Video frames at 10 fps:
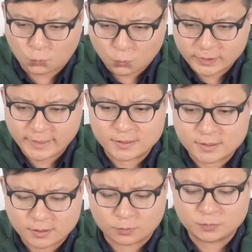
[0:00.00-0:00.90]
国内
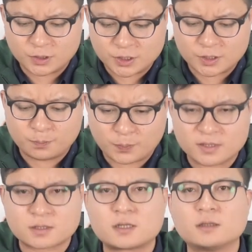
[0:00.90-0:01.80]
金融体系
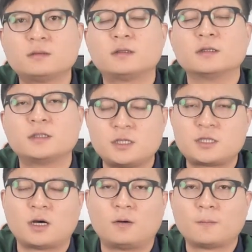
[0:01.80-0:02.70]
本身的低
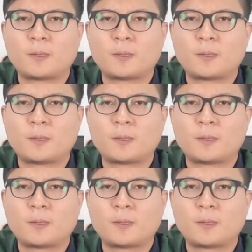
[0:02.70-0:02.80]
效，